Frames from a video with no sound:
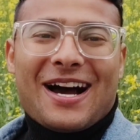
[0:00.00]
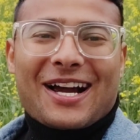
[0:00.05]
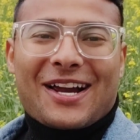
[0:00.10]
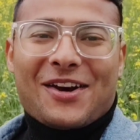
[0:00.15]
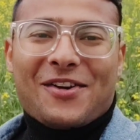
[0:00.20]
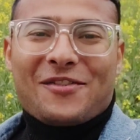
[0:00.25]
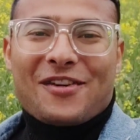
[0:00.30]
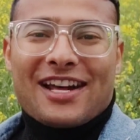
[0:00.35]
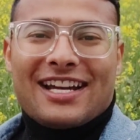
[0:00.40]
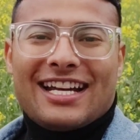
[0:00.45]
आ
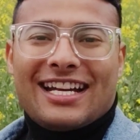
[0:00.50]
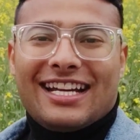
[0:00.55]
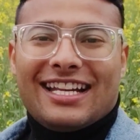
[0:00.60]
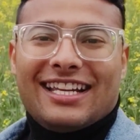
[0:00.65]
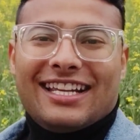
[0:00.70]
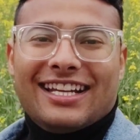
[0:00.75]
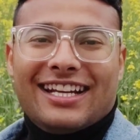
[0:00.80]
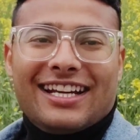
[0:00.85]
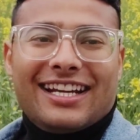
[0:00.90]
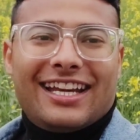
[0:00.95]
गया हूँ
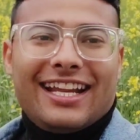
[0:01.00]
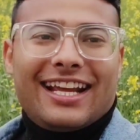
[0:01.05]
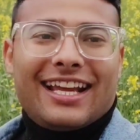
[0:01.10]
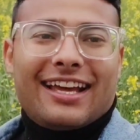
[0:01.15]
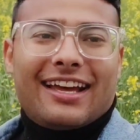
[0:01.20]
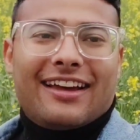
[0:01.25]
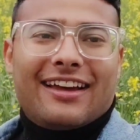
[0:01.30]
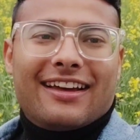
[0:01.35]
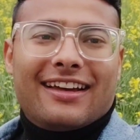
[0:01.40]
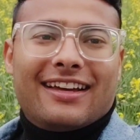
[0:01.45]
फाइनली ठीक
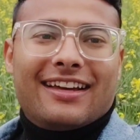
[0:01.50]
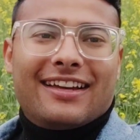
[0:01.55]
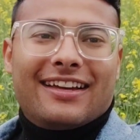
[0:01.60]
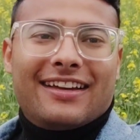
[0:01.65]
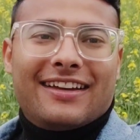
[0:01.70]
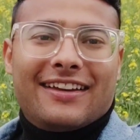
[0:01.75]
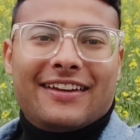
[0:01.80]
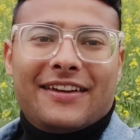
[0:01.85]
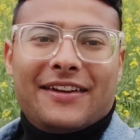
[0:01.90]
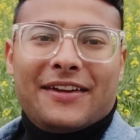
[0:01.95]
है
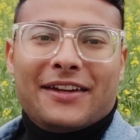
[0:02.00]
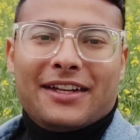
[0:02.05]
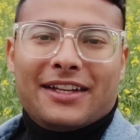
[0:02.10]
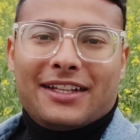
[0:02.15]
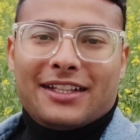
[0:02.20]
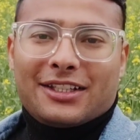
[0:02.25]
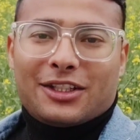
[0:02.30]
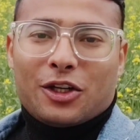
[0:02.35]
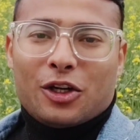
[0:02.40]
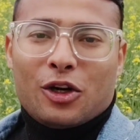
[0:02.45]

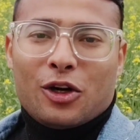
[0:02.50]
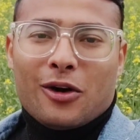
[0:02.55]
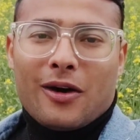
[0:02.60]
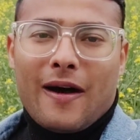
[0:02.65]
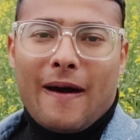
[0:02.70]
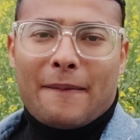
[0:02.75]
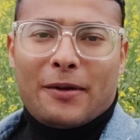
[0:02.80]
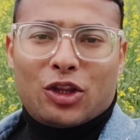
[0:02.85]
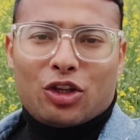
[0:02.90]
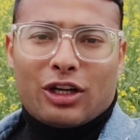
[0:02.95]
तो
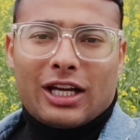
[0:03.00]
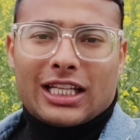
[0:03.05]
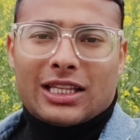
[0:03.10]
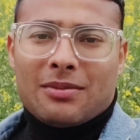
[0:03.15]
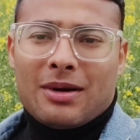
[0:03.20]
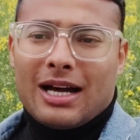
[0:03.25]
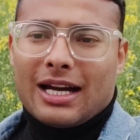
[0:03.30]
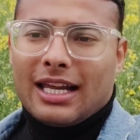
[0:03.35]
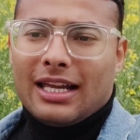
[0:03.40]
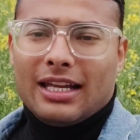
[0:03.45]
अभी तो
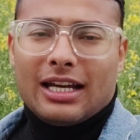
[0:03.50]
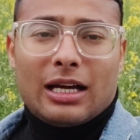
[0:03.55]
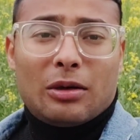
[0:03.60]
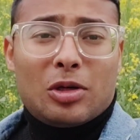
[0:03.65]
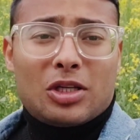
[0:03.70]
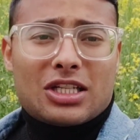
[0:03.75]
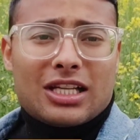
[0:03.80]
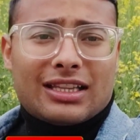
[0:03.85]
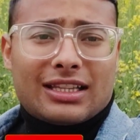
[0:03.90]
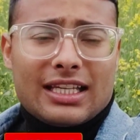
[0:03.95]
खेत में आ गए
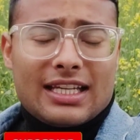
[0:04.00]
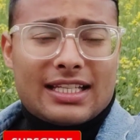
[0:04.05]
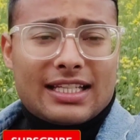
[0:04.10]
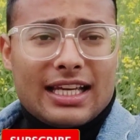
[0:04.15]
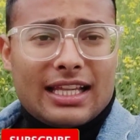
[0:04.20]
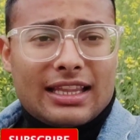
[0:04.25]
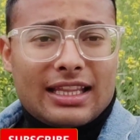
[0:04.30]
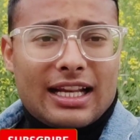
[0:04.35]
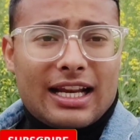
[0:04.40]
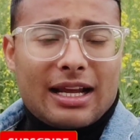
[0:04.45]
अभी चलते हैं
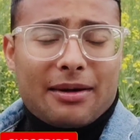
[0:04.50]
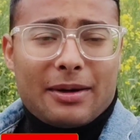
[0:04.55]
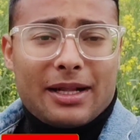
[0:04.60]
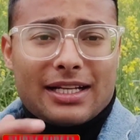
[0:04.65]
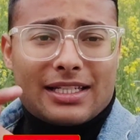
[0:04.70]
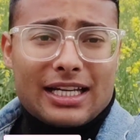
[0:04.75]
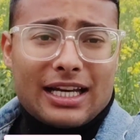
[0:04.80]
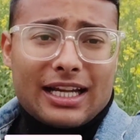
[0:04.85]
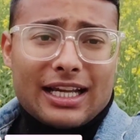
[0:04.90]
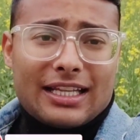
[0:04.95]
इसके अंदर तो एक
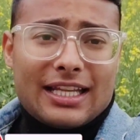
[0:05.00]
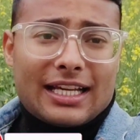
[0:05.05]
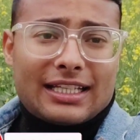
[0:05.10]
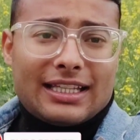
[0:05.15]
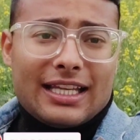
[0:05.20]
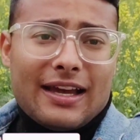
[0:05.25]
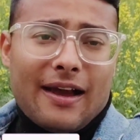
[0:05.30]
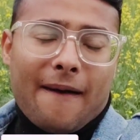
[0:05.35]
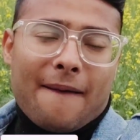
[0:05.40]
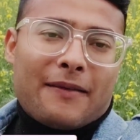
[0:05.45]
बार चल के
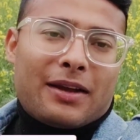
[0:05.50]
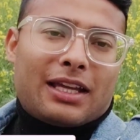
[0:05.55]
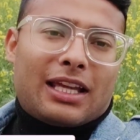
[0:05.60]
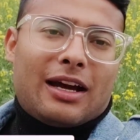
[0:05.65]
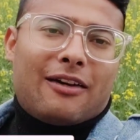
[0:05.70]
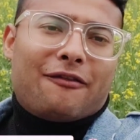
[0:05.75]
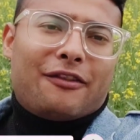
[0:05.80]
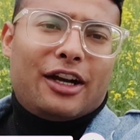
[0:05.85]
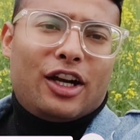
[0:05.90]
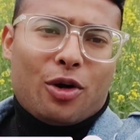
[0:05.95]
देखते हैं
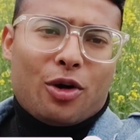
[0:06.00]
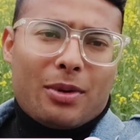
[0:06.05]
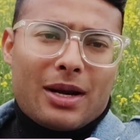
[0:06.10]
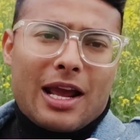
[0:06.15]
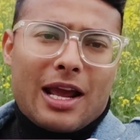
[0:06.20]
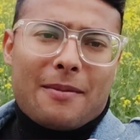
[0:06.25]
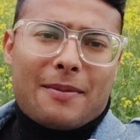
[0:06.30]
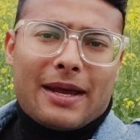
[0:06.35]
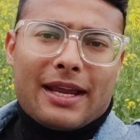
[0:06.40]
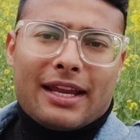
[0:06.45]
कि हम वीडियो
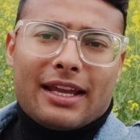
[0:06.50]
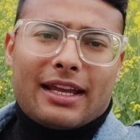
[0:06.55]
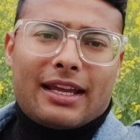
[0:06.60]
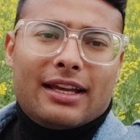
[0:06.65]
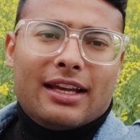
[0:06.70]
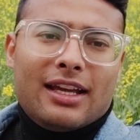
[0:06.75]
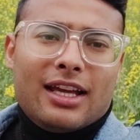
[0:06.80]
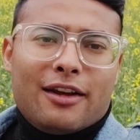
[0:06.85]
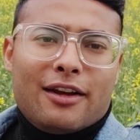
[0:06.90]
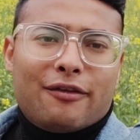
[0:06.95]
बना ही पाएंगे
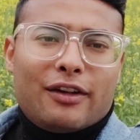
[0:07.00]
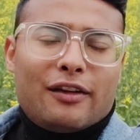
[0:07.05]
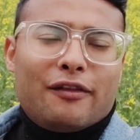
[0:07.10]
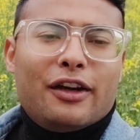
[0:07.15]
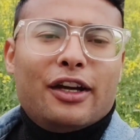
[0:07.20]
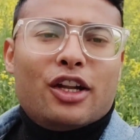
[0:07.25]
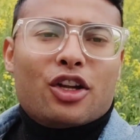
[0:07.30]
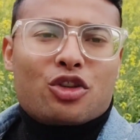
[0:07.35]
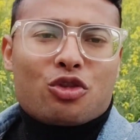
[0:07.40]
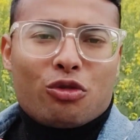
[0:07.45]
फिर
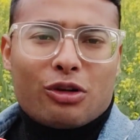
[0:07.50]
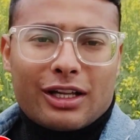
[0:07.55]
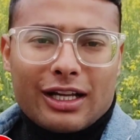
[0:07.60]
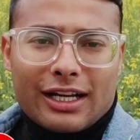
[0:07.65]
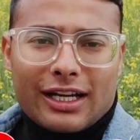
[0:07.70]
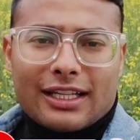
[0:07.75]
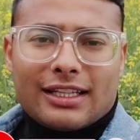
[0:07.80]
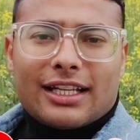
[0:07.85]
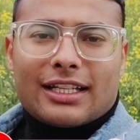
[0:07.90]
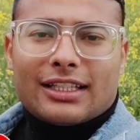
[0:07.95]
वीडियो शूट
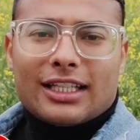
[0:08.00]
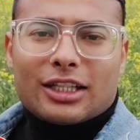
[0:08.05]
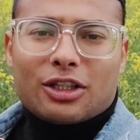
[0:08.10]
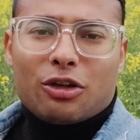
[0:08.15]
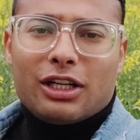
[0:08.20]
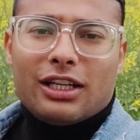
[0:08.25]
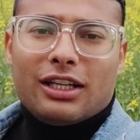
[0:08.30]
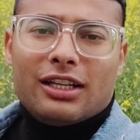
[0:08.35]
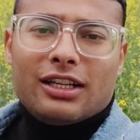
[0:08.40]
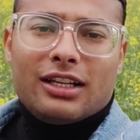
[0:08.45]
करके देखते हैं
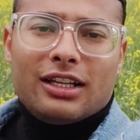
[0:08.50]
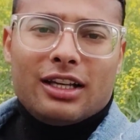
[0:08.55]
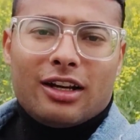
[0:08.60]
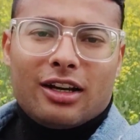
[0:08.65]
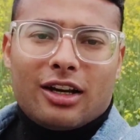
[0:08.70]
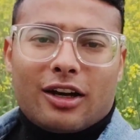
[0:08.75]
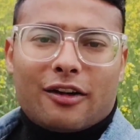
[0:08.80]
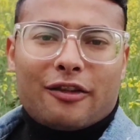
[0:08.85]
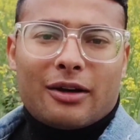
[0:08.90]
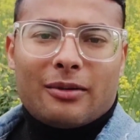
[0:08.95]
थोड़ी
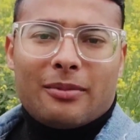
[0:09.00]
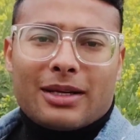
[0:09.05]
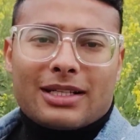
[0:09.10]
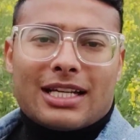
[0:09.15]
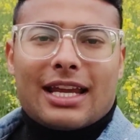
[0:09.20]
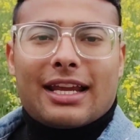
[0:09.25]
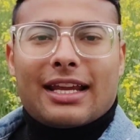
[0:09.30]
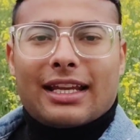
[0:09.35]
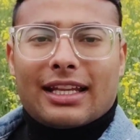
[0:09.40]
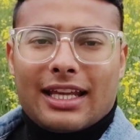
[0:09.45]
और फिर
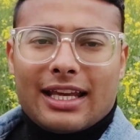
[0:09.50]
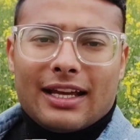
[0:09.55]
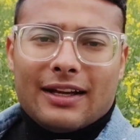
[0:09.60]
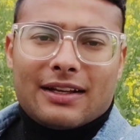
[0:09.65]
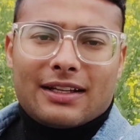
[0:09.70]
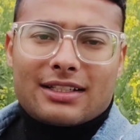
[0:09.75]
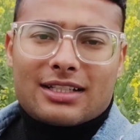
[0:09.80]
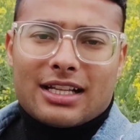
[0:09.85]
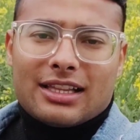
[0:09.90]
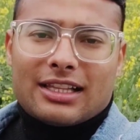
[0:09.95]
मजा आएंगे ठीक है
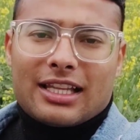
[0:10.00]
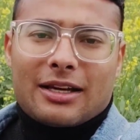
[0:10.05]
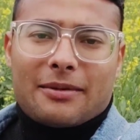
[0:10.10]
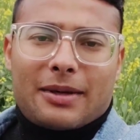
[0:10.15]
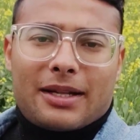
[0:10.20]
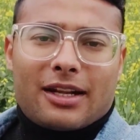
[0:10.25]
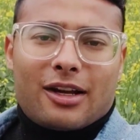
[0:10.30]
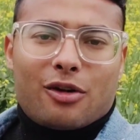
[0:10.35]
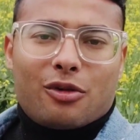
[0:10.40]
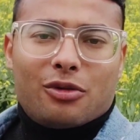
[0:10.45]
चलते एक
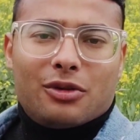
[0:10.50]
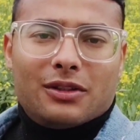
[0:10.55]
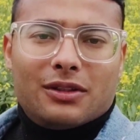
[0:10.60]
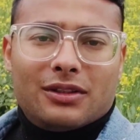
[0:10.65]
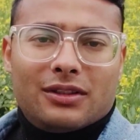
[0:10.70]
बार आओ